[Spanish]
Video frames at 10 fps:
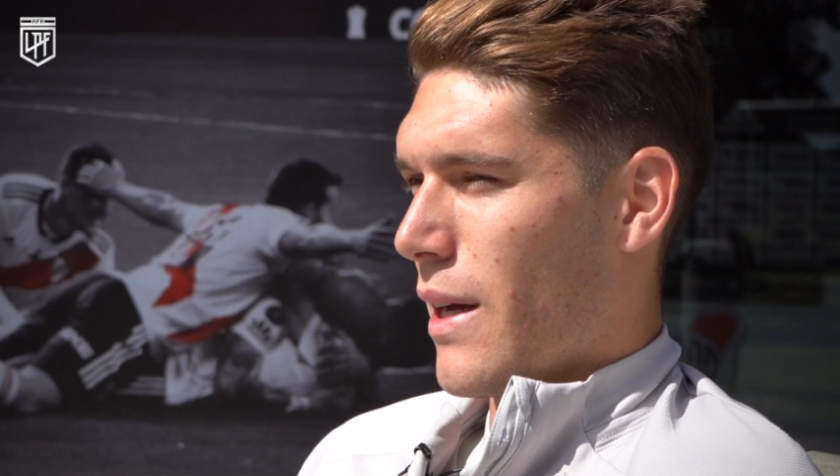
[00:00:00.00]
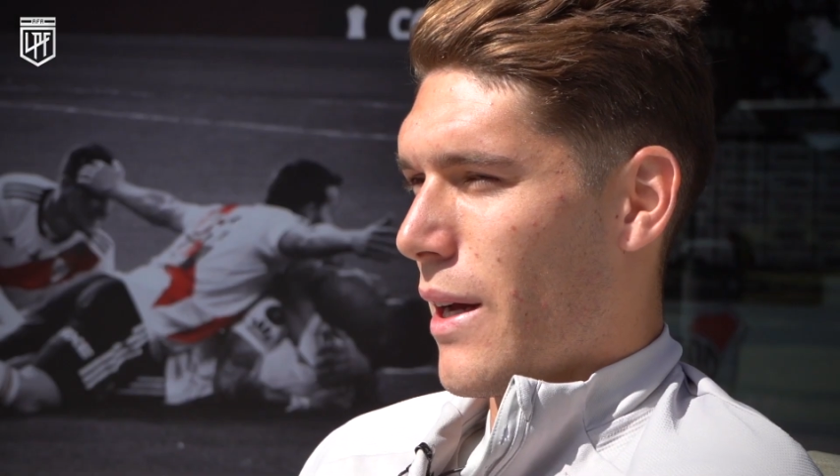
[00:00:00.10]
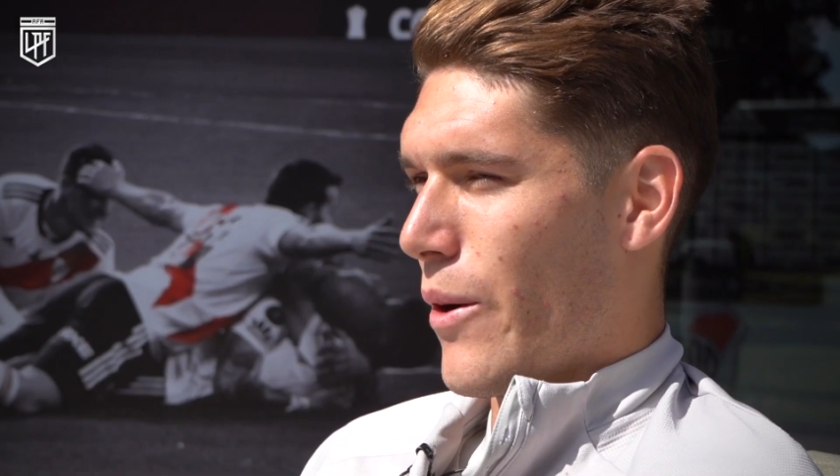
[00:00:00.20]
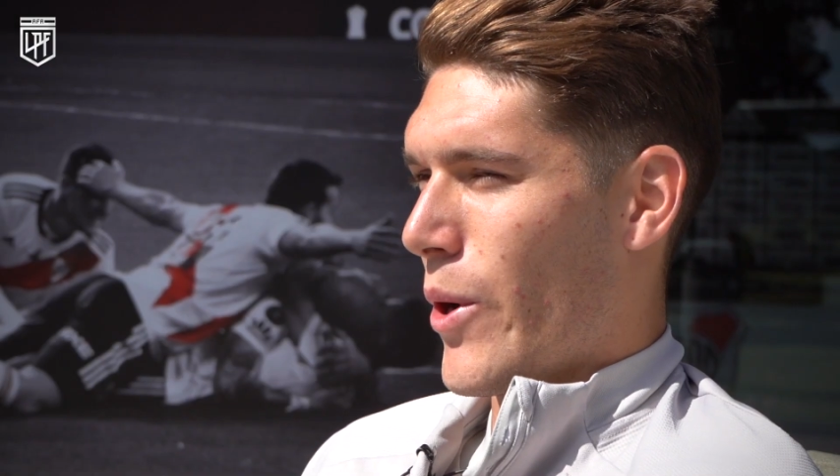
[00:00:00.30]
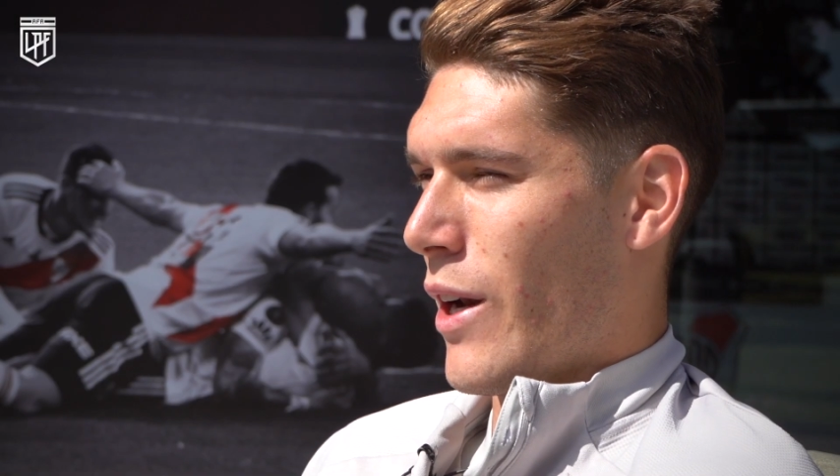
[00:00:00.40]

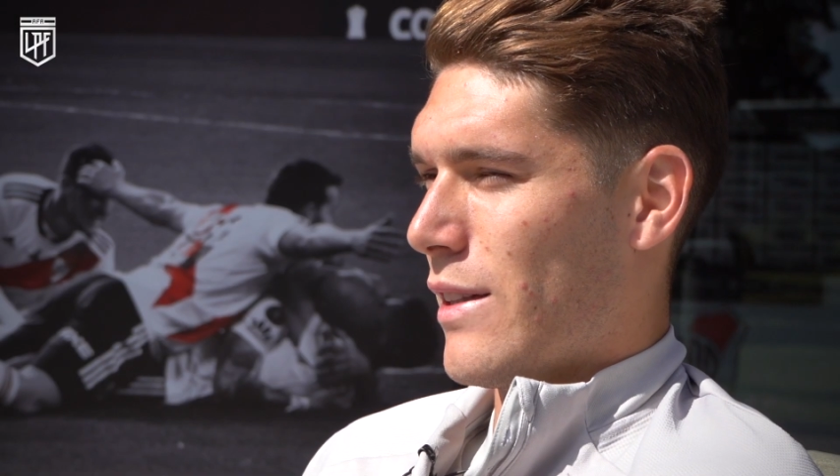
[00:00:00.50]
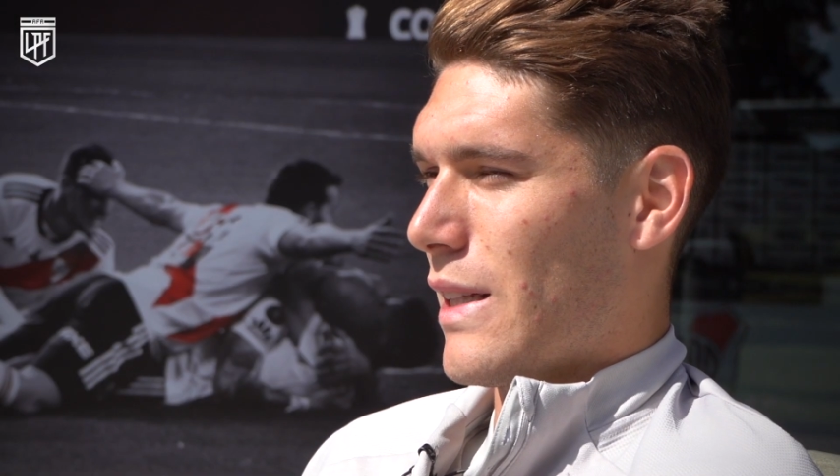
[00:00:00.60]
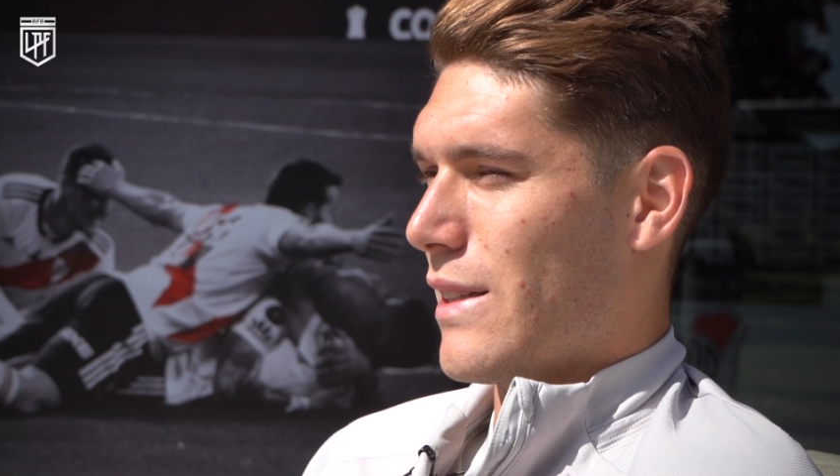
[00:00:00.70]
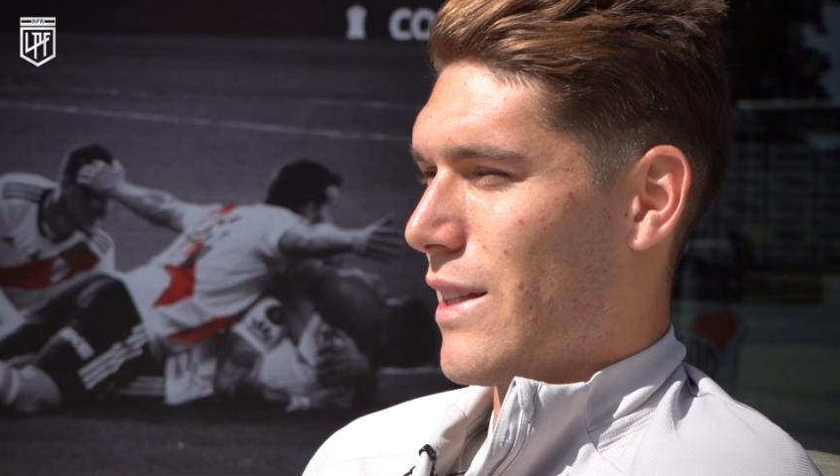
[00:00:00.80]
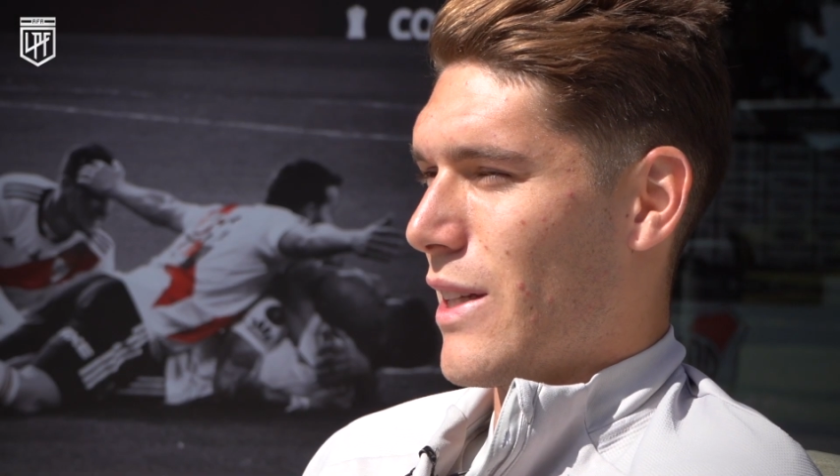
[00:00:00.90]
es eh, bueno,
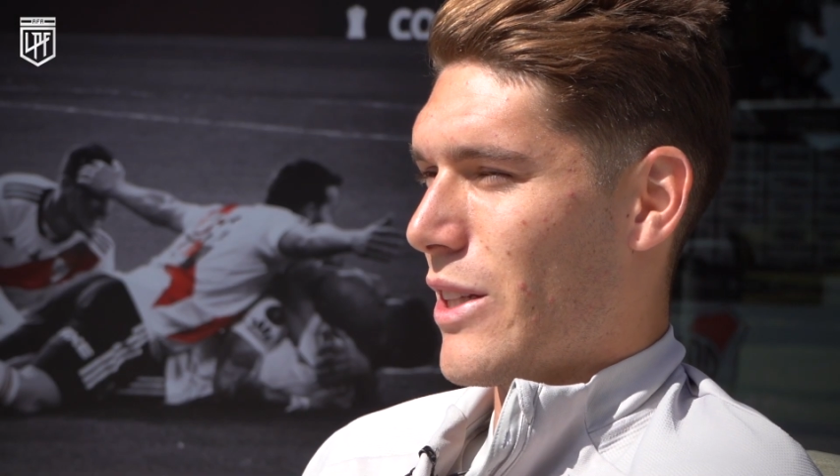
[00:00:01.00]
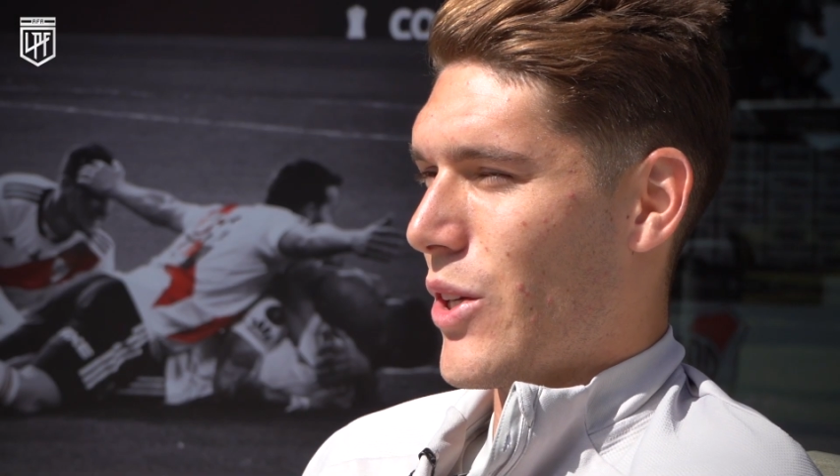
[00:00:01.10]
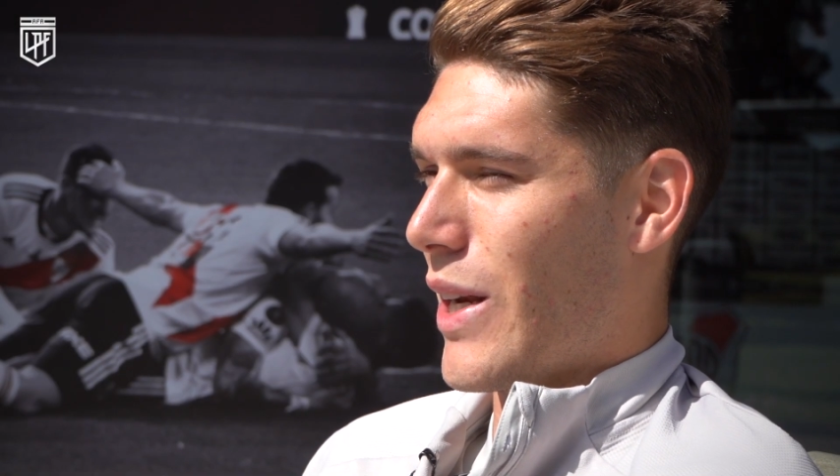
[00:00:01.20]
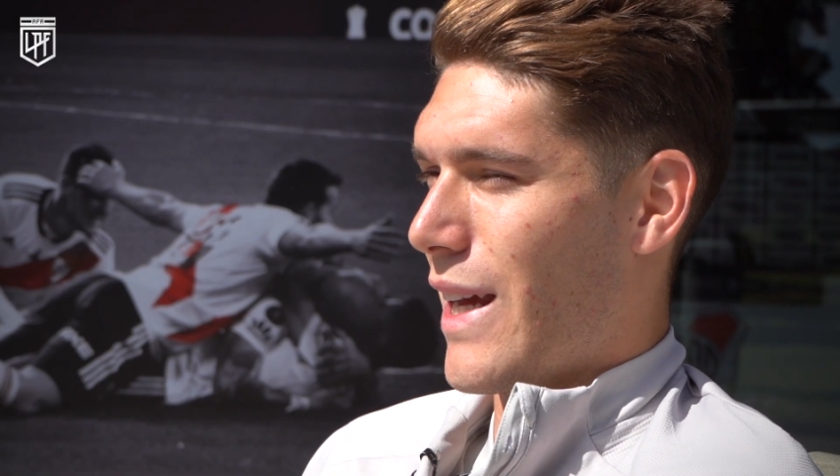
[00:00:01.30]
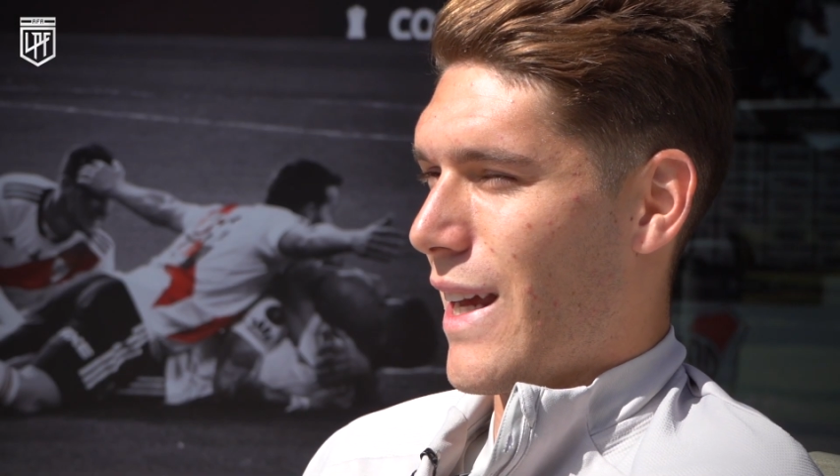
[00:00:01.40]
esas
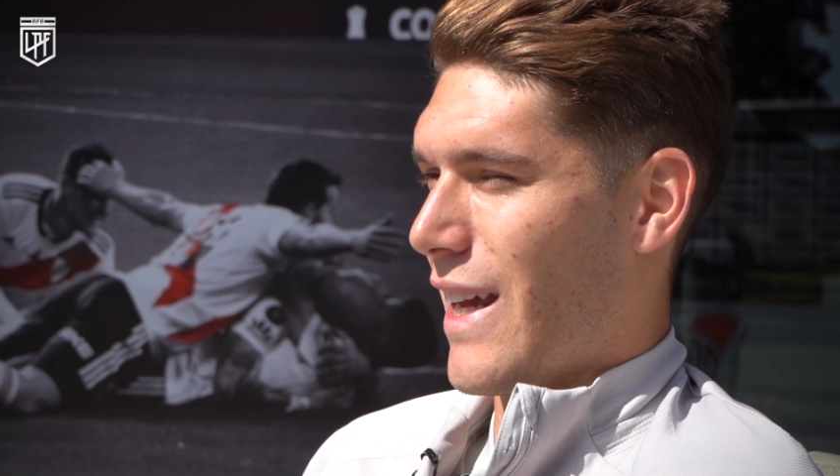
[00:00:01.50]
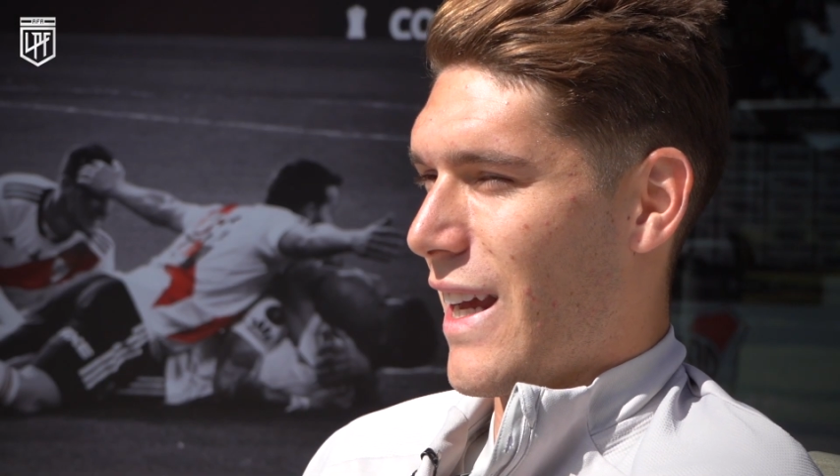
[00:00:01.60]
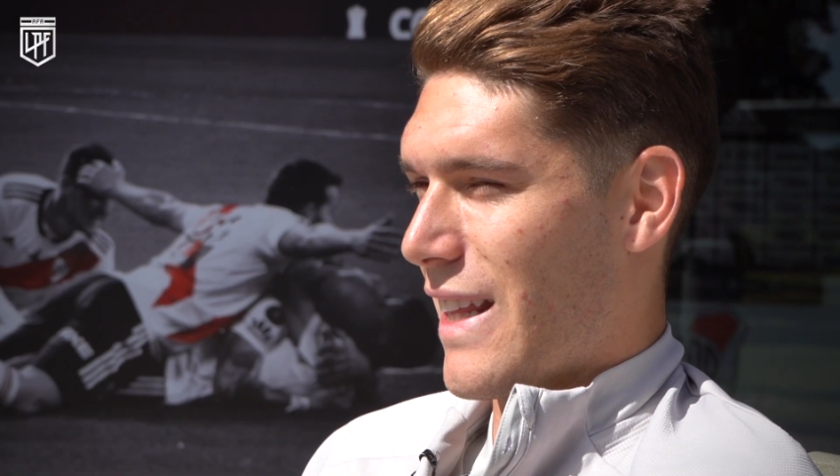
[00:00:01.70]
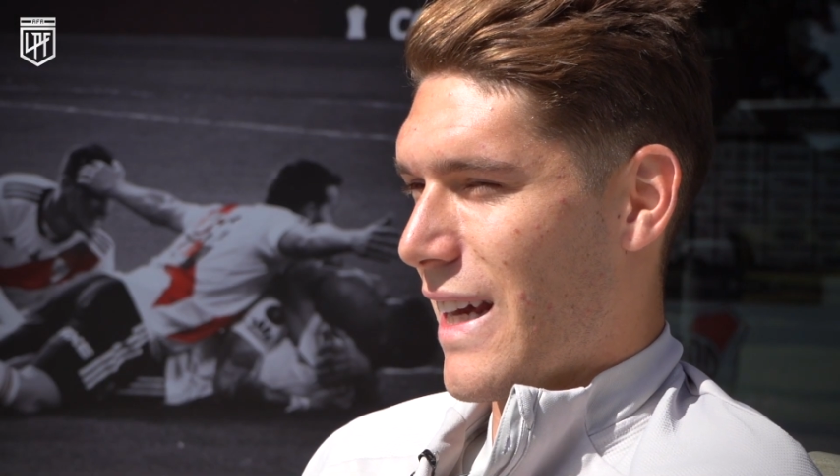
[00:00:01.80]
sensaciones que,